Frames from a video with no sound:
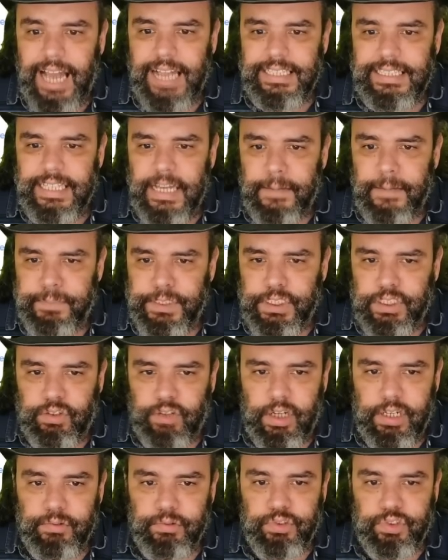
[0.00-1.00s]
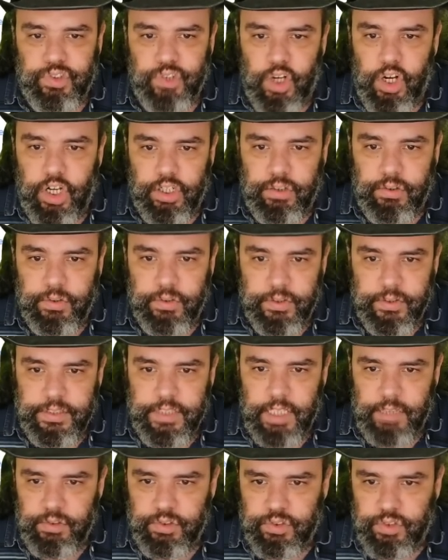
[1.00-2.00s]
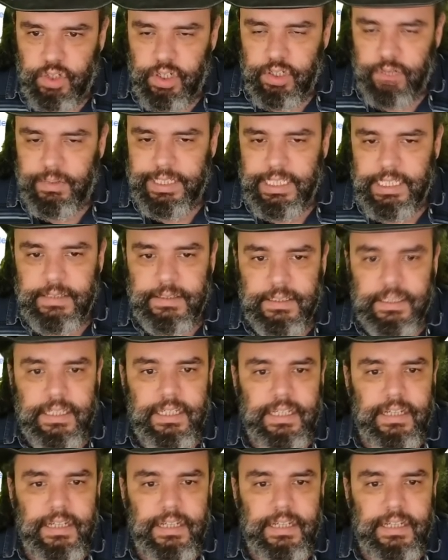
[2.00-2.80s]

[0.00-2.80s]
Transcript: Aí tem a pistola e o Zoco. Tem o Zoco aí.